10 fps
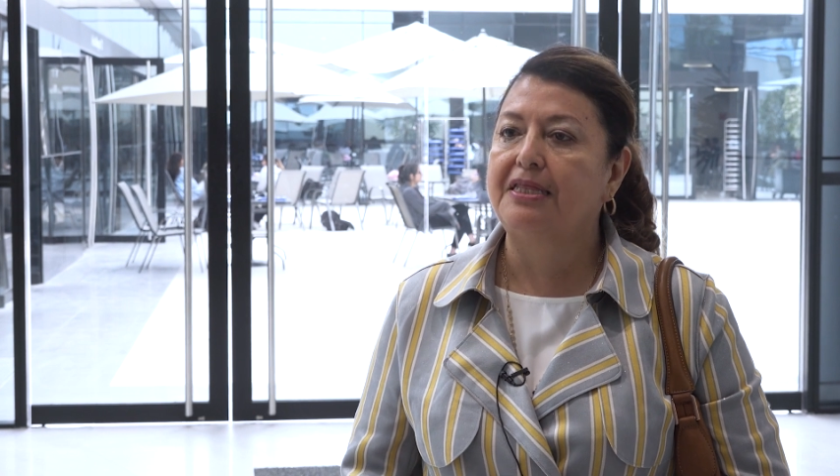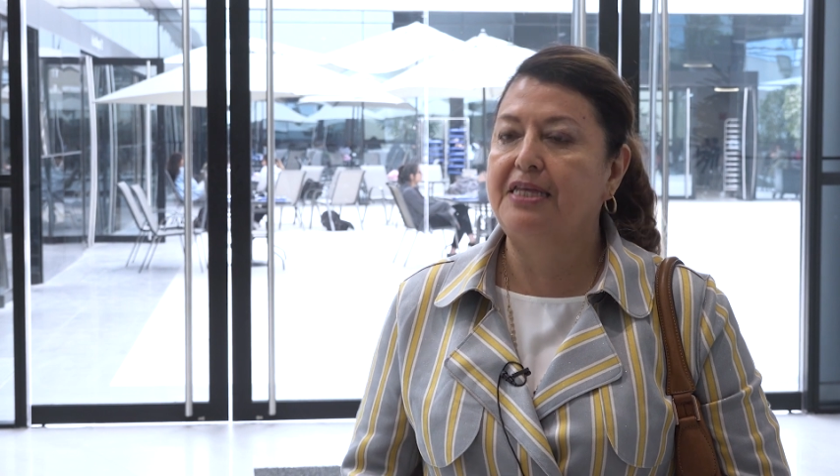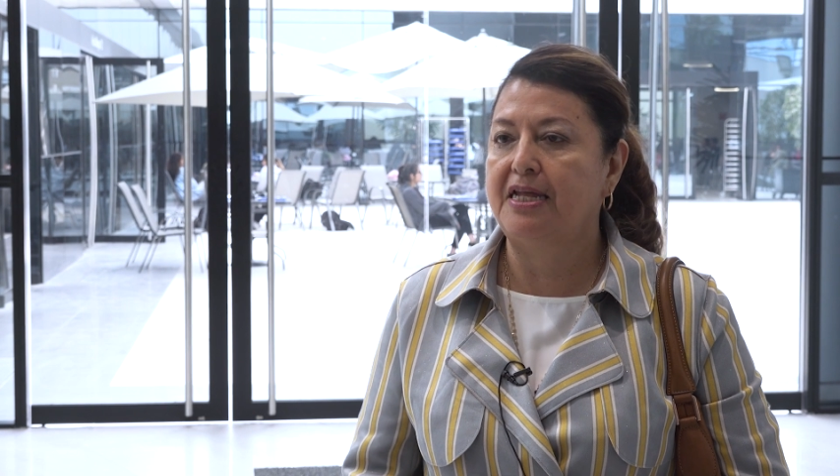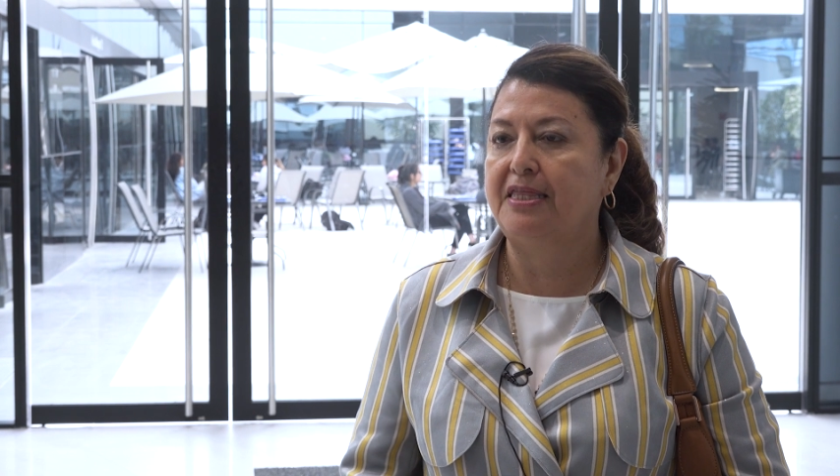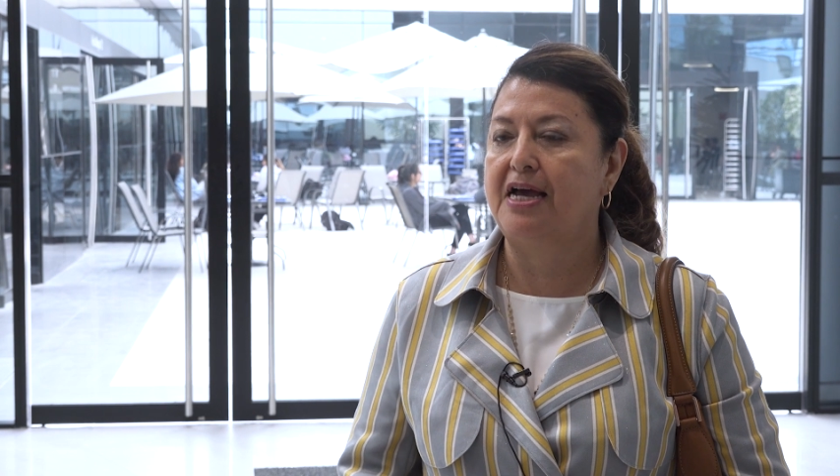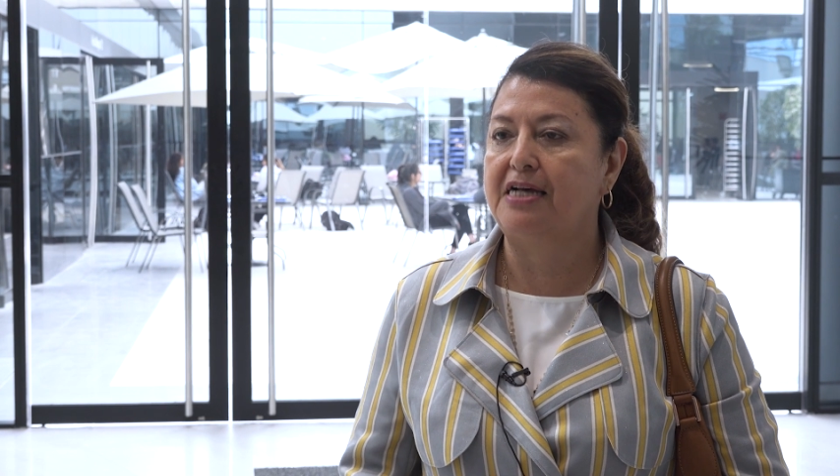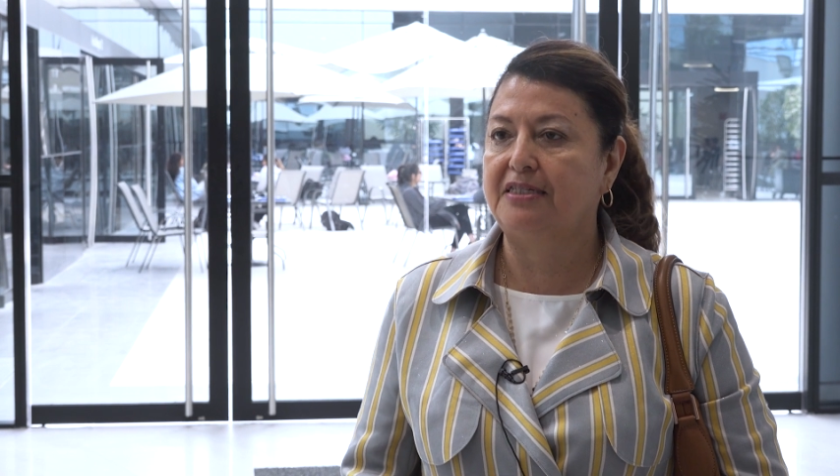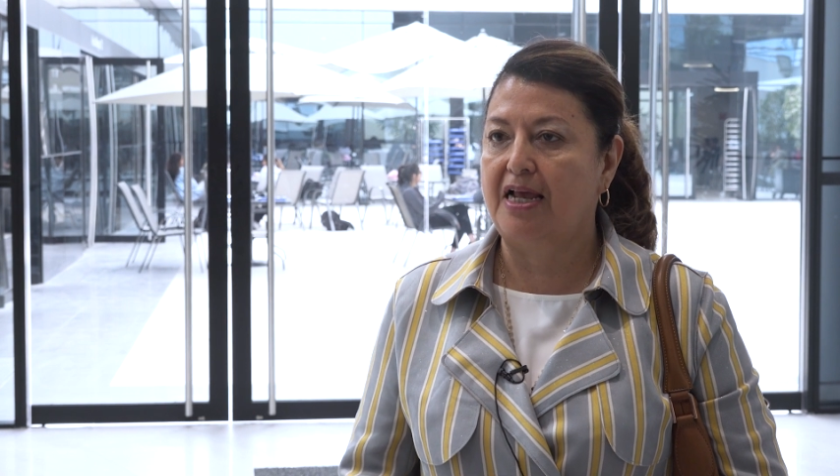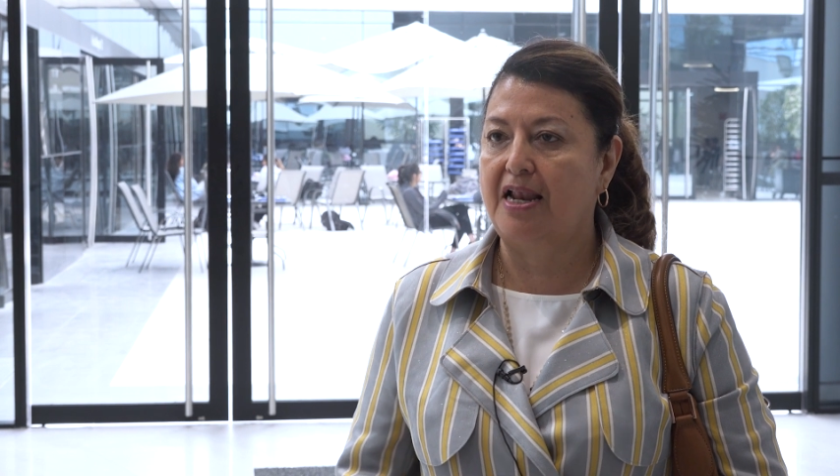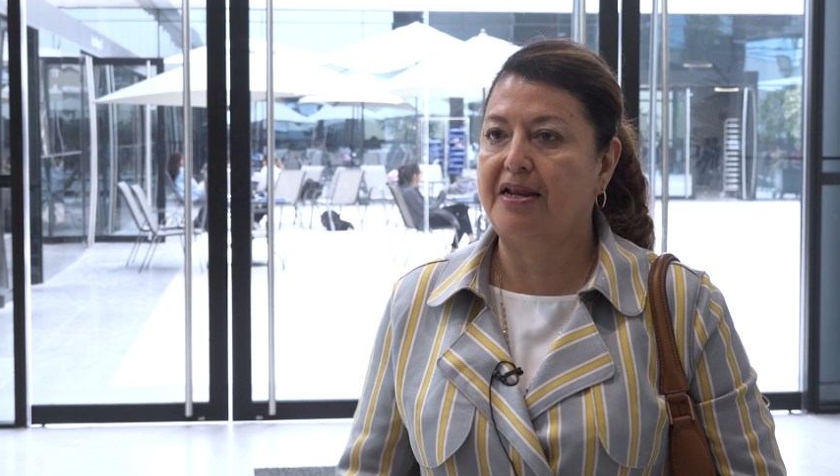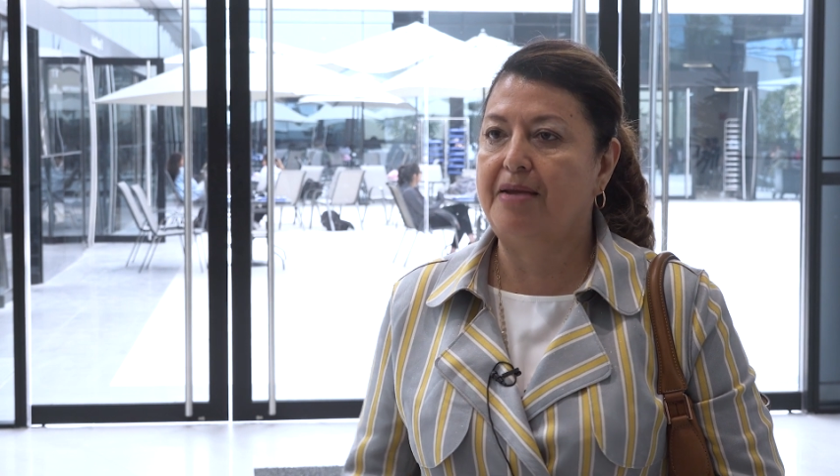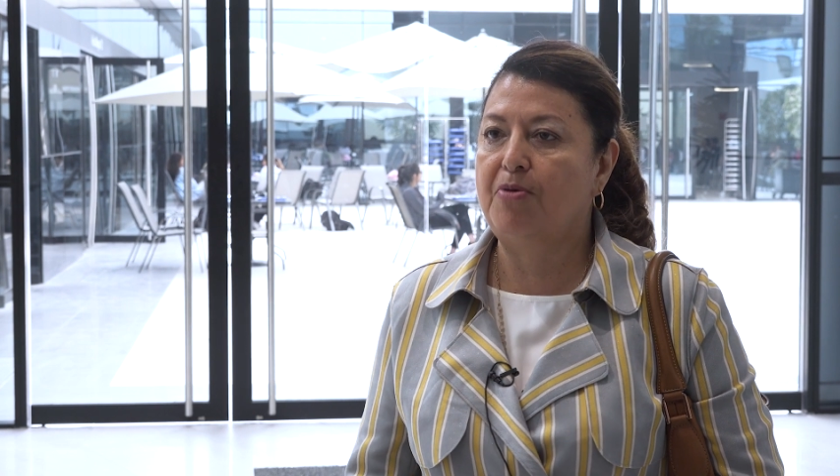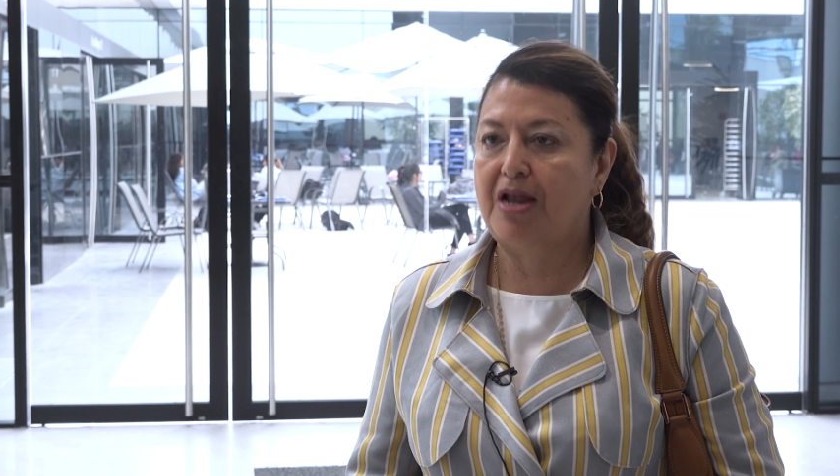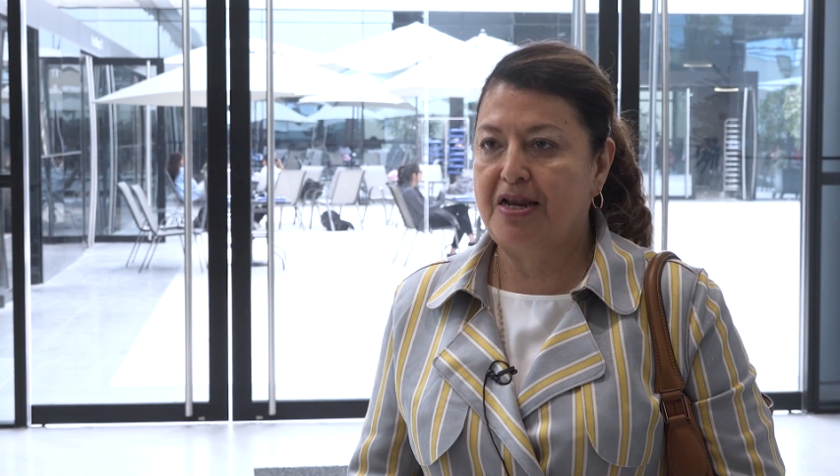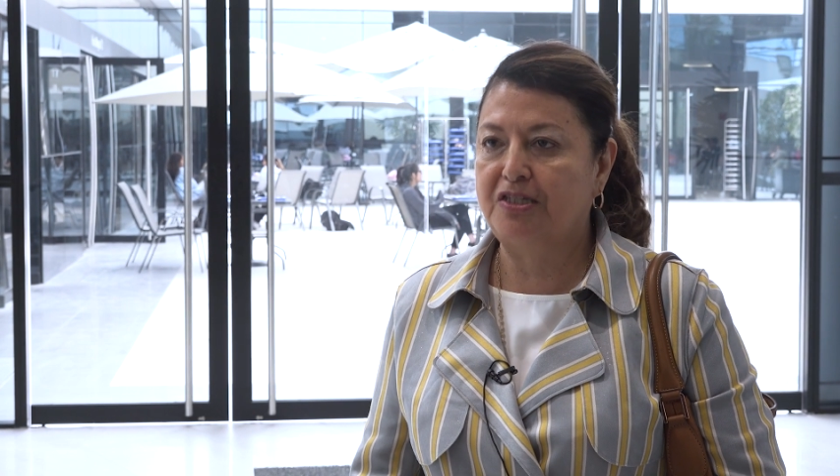tiende hacia la
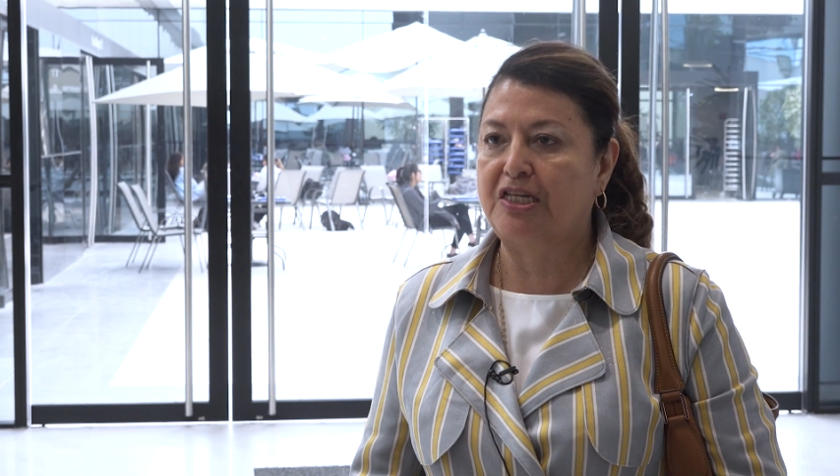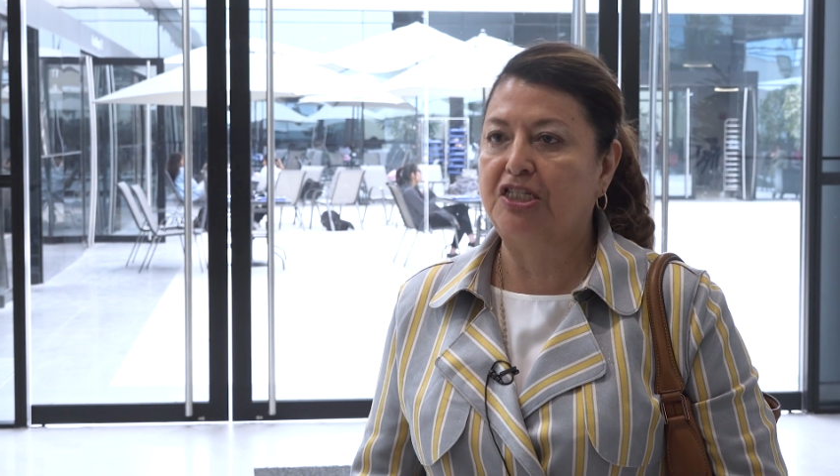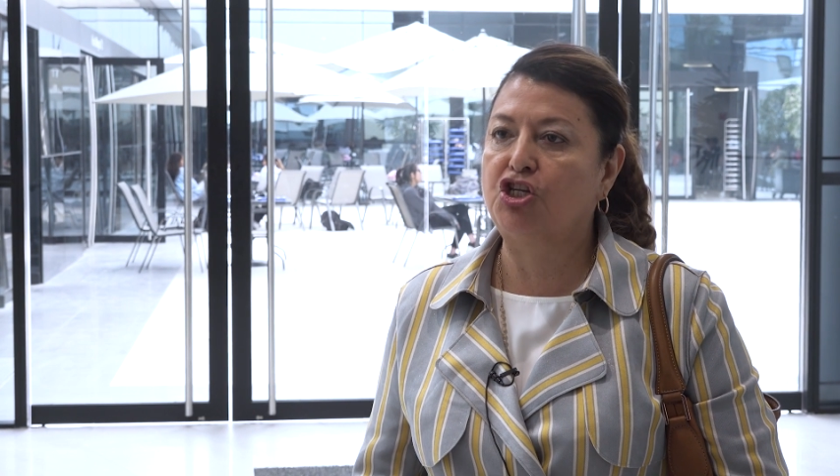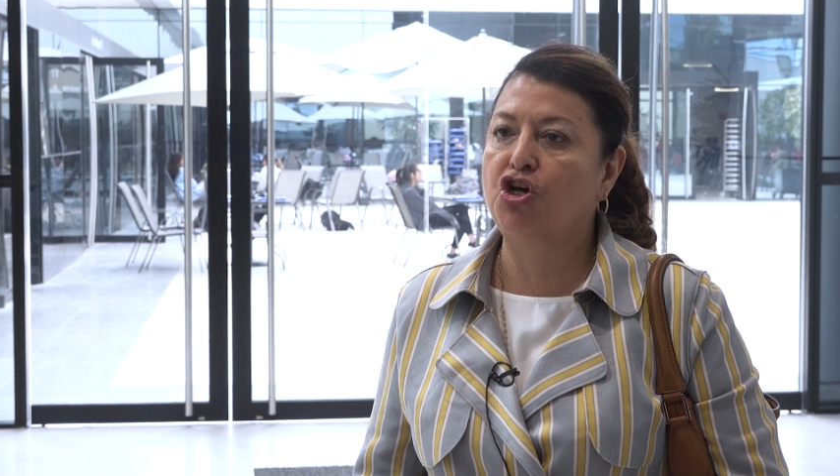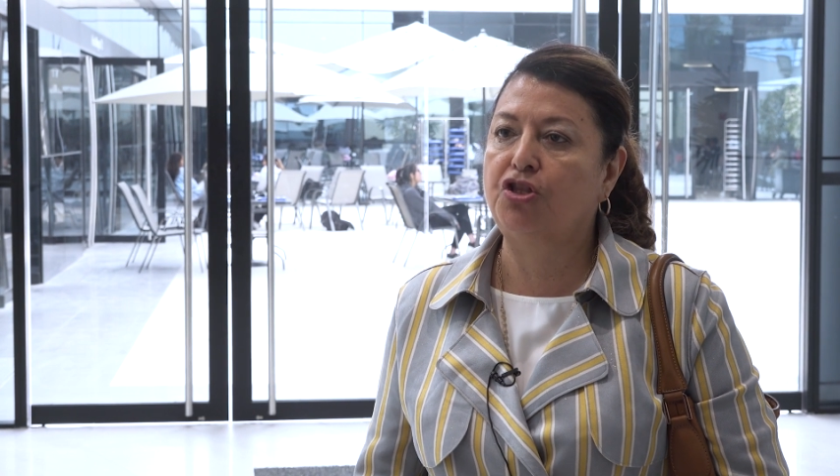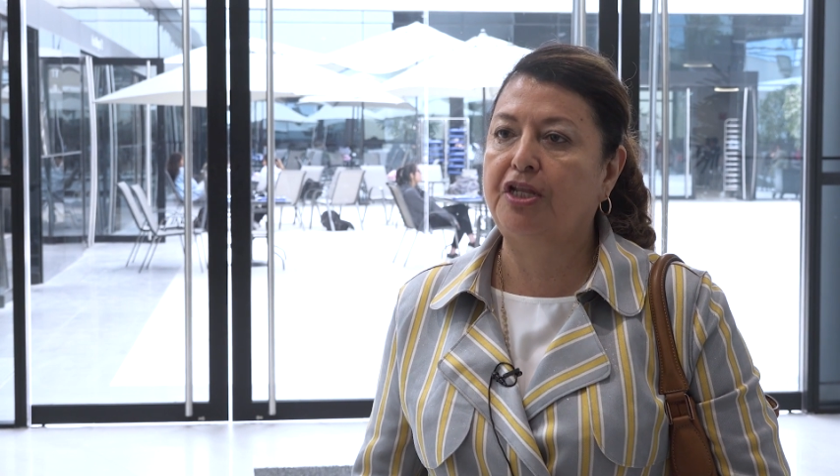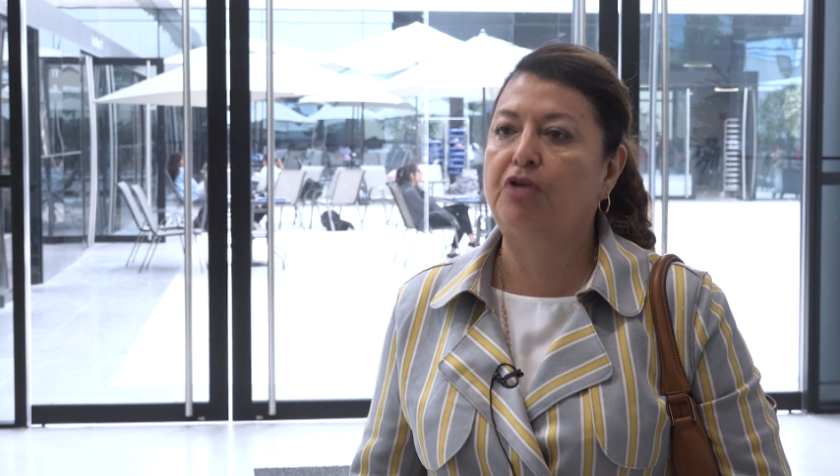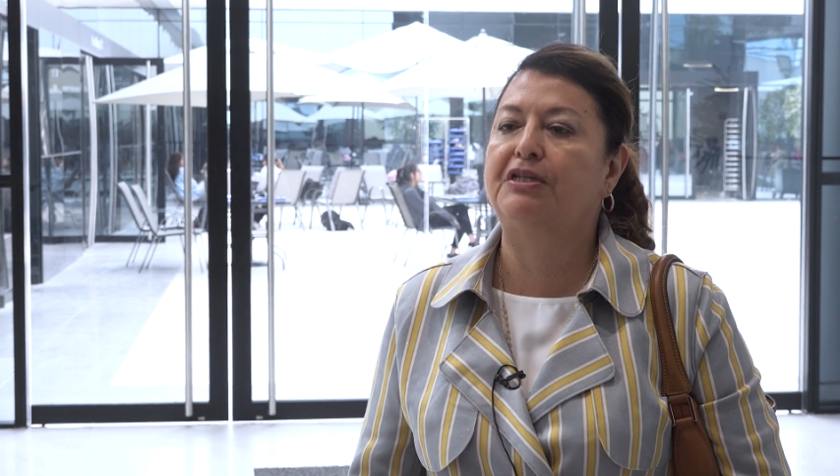revalorización de